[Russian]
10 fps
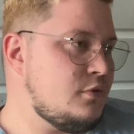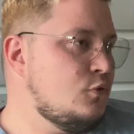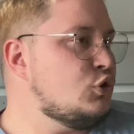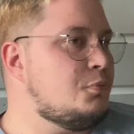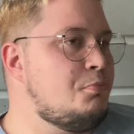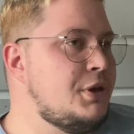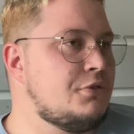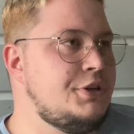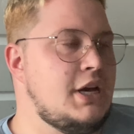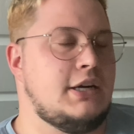Вот
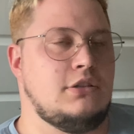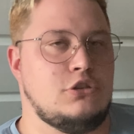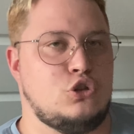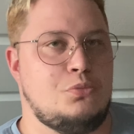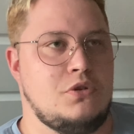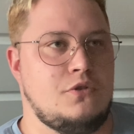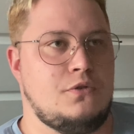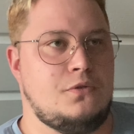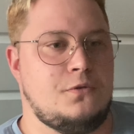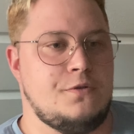первый ягодный, что мне
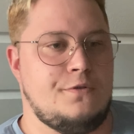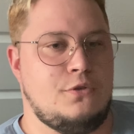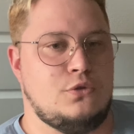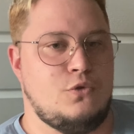вот в